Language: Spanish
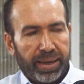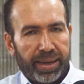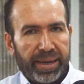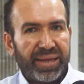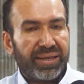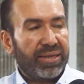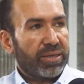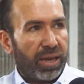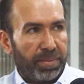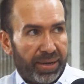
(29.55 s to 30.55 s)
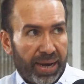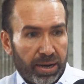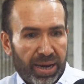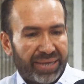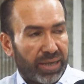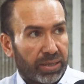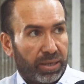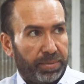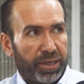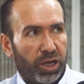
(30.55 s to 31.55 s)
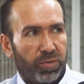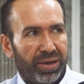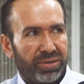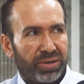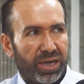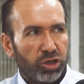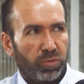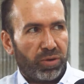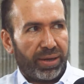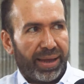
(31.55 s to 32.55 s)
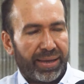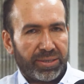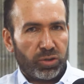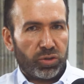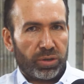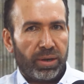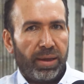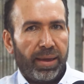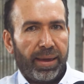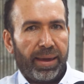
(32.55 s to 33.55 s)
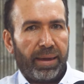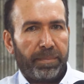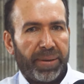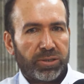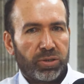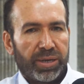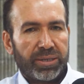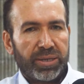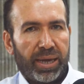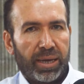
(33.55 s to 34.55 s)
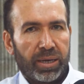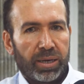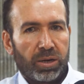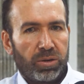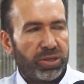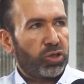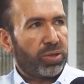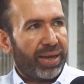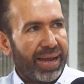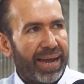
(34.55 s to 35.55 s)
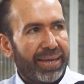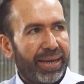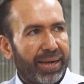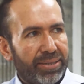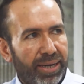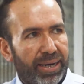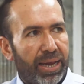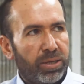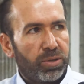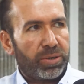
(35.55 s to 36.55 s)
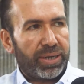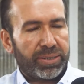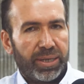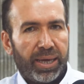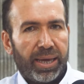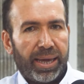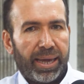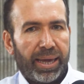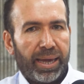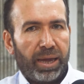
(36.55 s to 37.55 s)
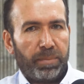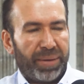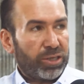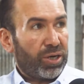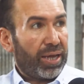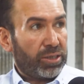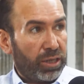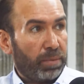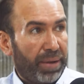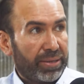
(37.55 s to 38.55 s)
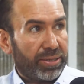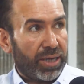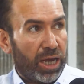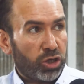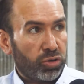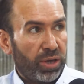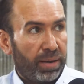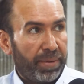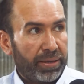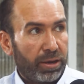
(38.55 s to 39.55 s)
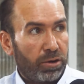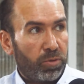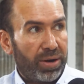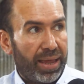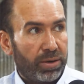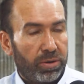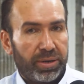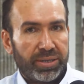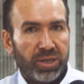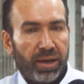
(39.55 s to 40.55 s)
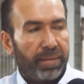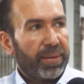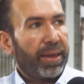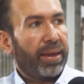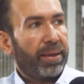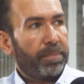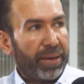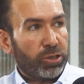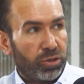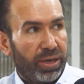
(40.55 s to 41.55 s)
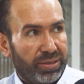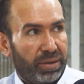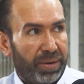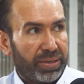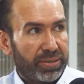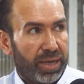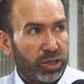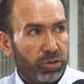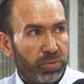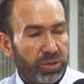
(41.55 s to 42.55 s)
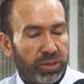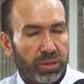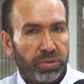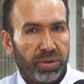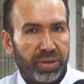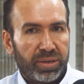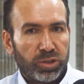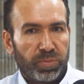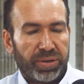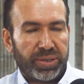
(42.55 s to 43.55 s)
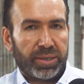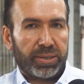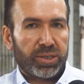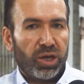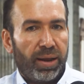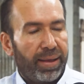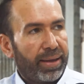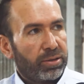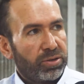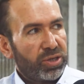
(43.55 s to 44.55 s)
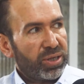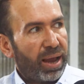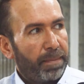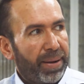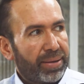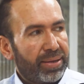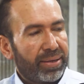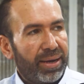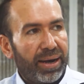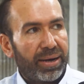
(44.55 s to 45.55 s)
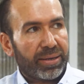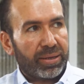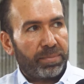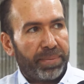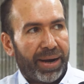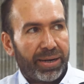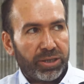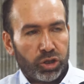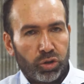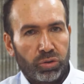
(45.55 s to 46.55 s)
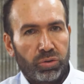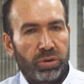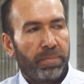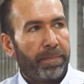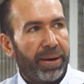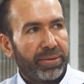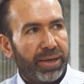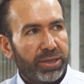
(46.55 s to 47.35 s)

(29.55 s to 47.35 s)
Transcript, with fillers: y discrimina exactamente cuáles son esas comunidades, si son eh, personas en condición de calle, recicladores, eh, personas estigmatizadas socialmente como ladrones, eh, personas estigmatizadas como distribuidoras de estupefacientes. Entonces, a partir de la alerta temprana se estructuró un plan de